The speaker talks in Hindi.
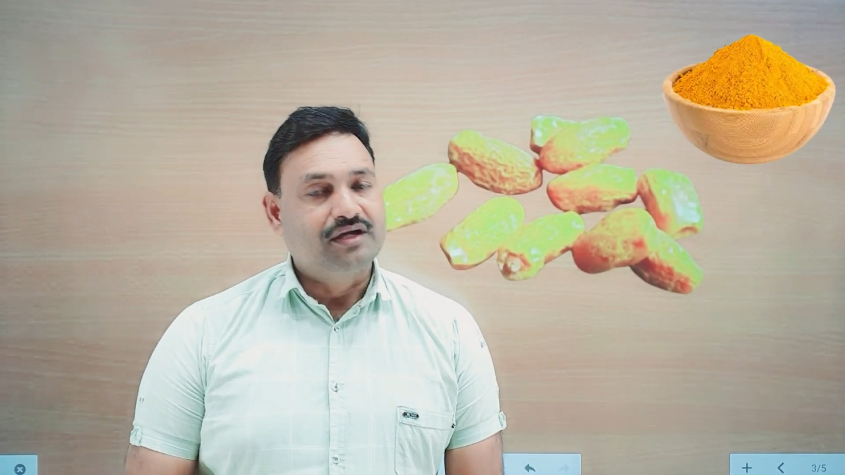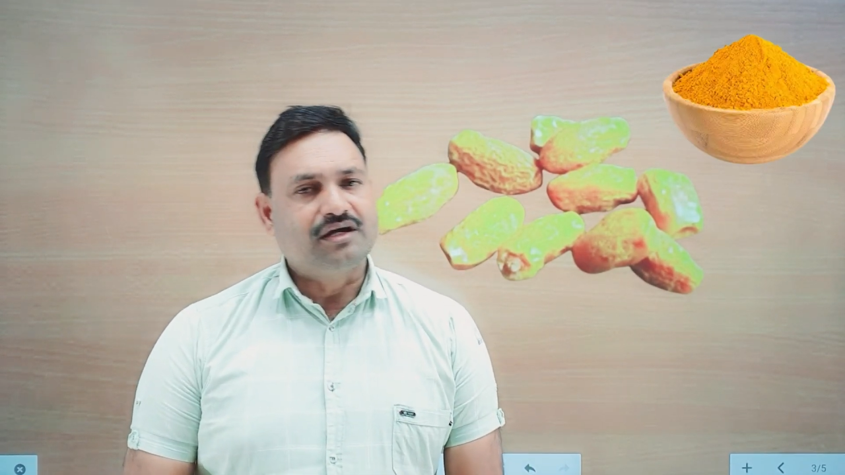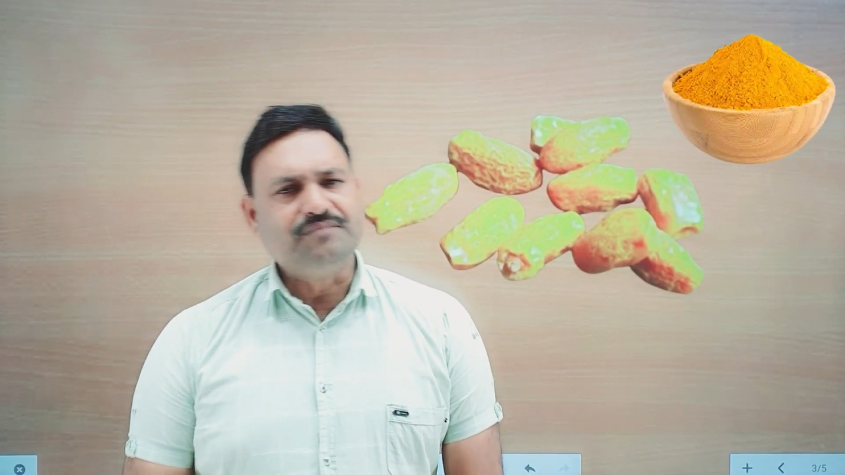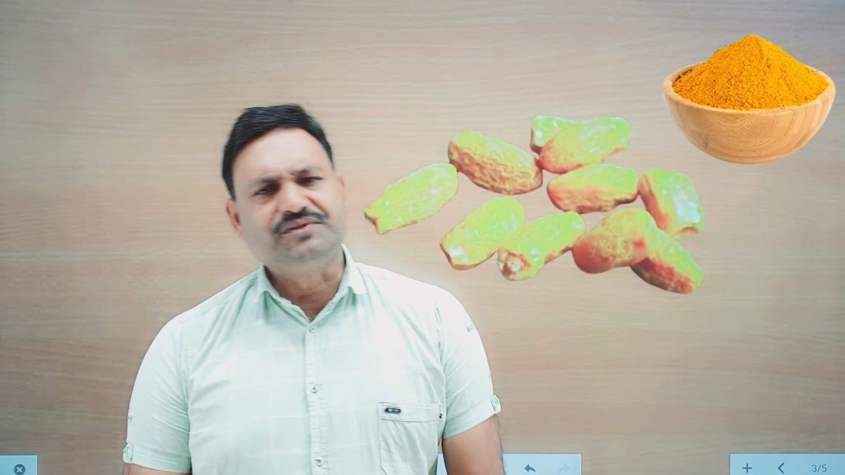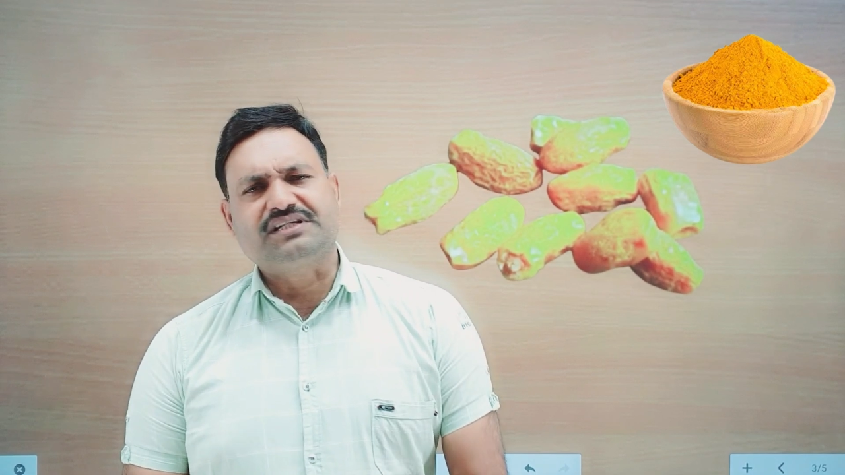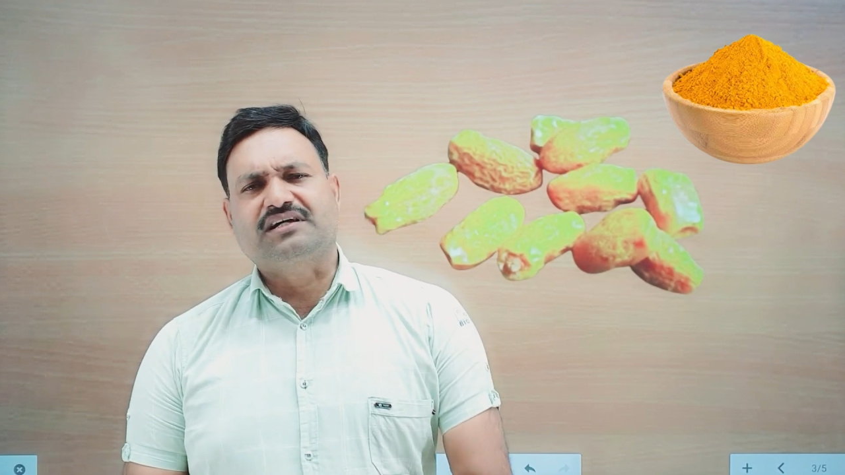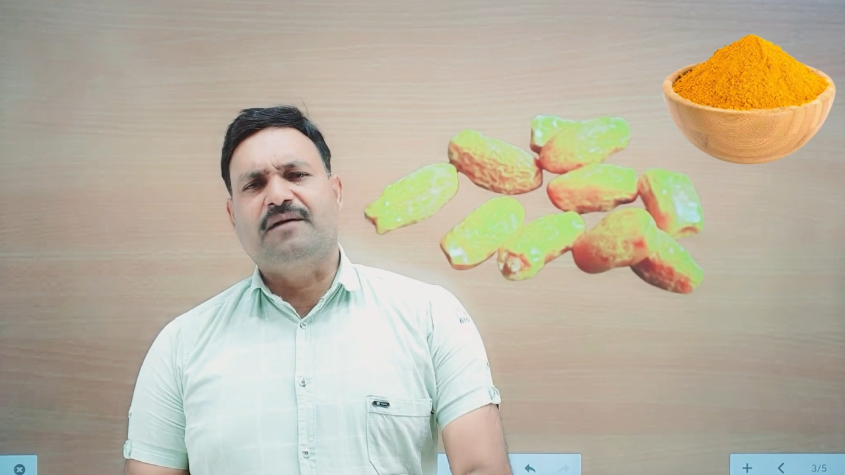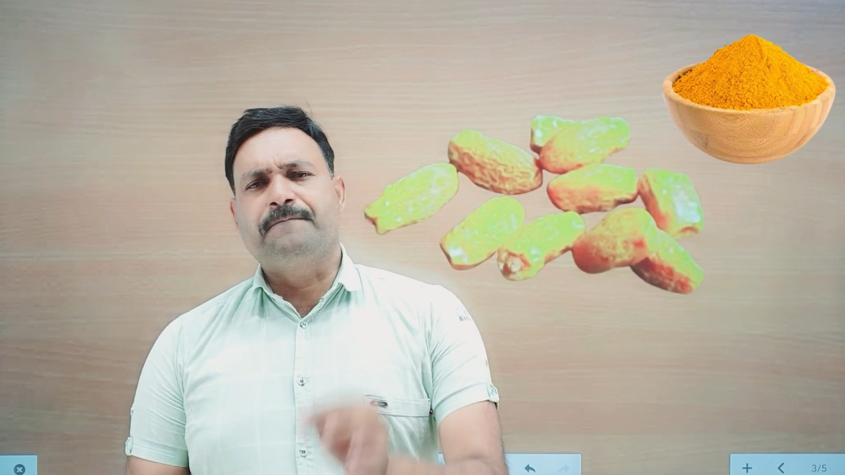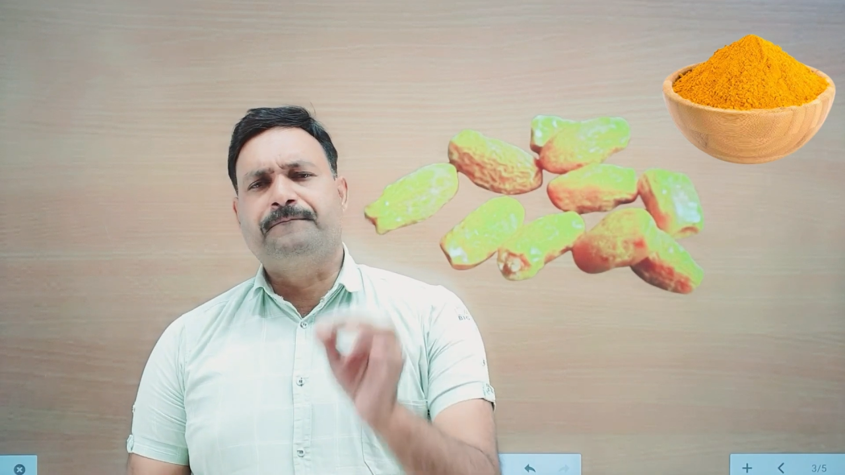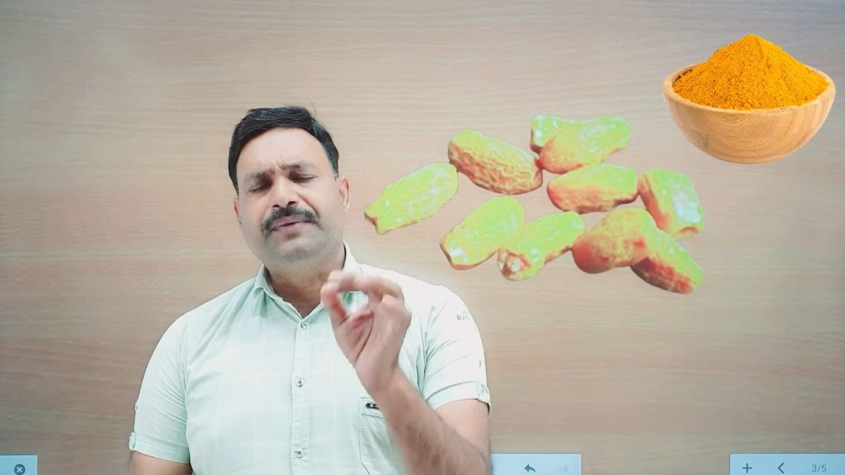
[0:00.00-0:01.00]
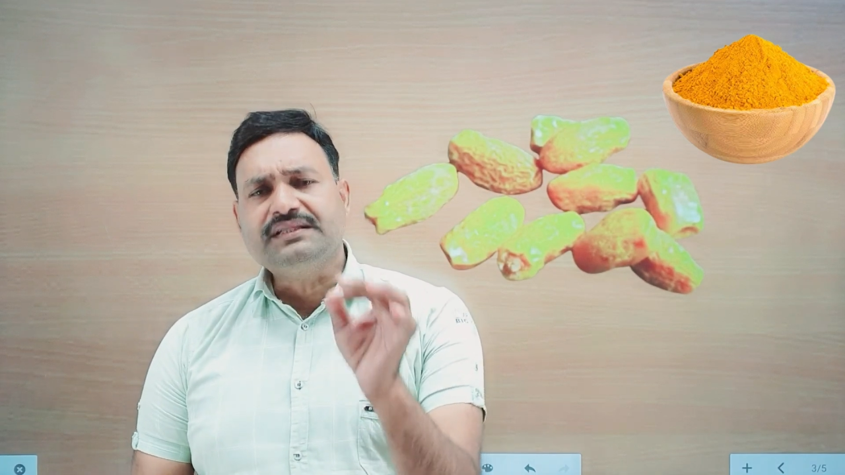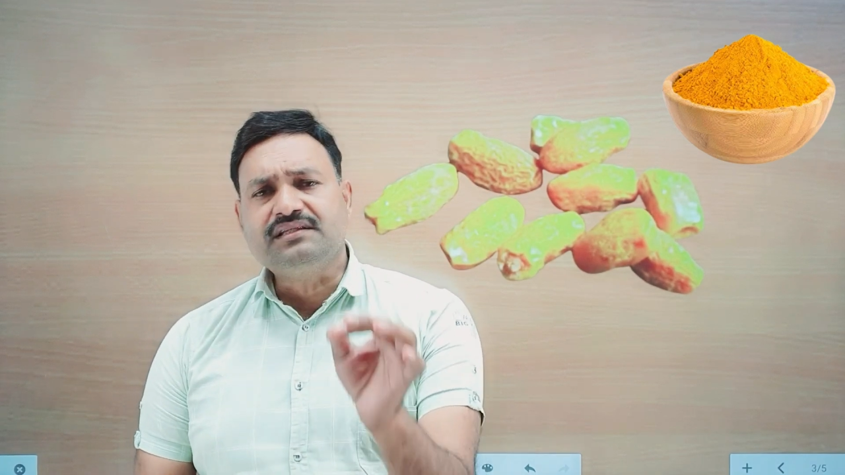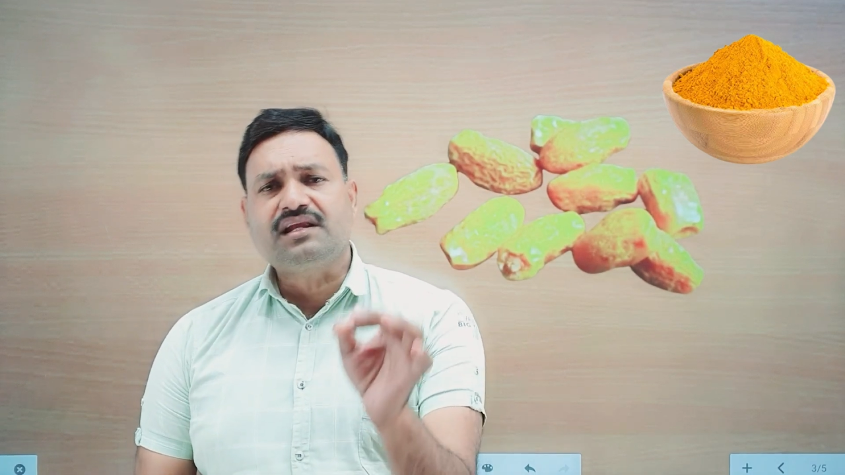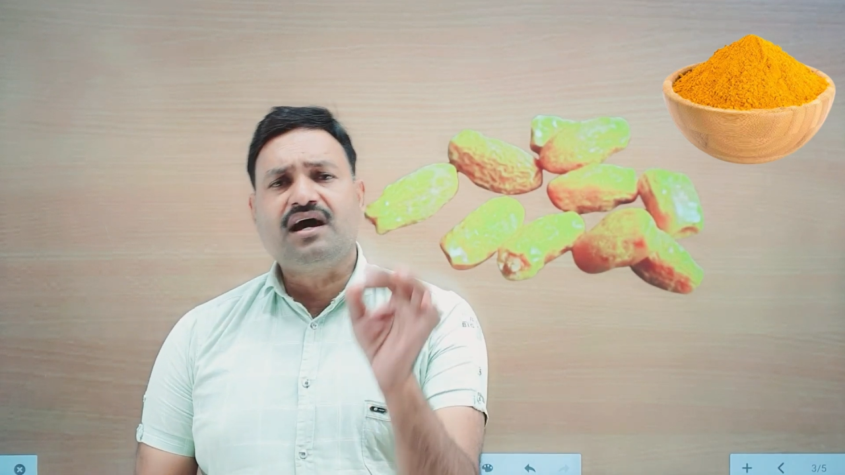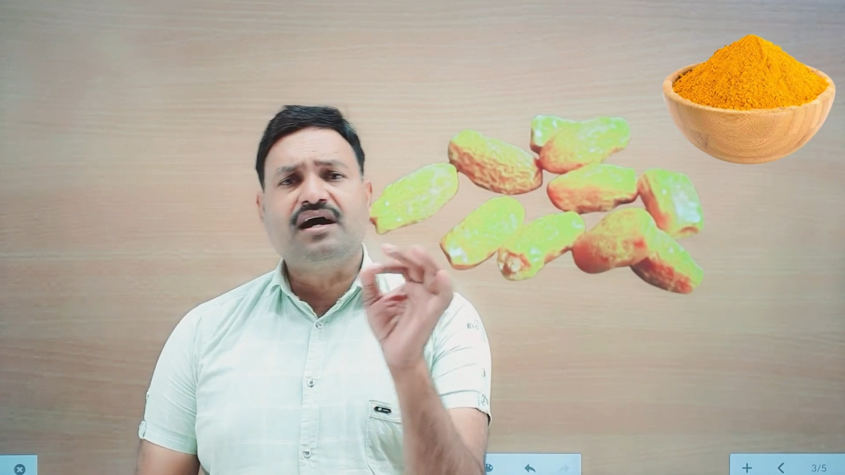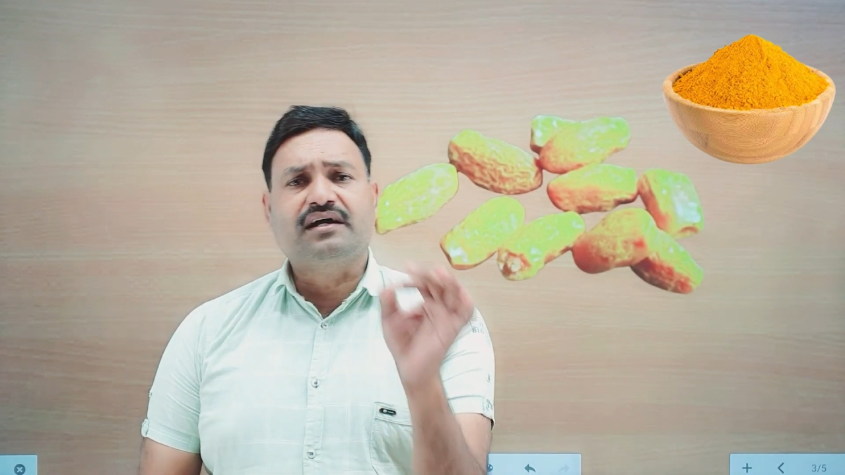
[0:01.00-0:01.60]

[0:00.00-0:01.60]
कम से कम 15